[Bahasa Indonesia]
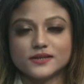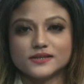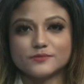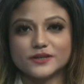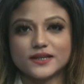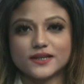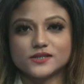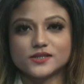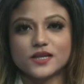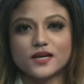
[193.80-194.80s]

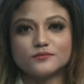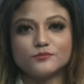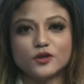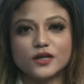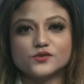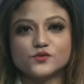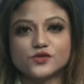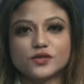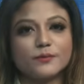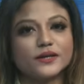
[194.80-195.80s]
Sementara jelang bulan
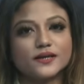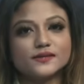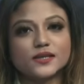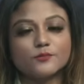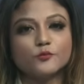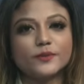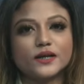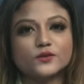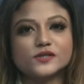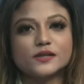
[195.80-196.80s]
suci Ramadan
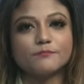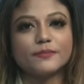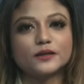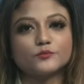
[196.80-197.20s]
1445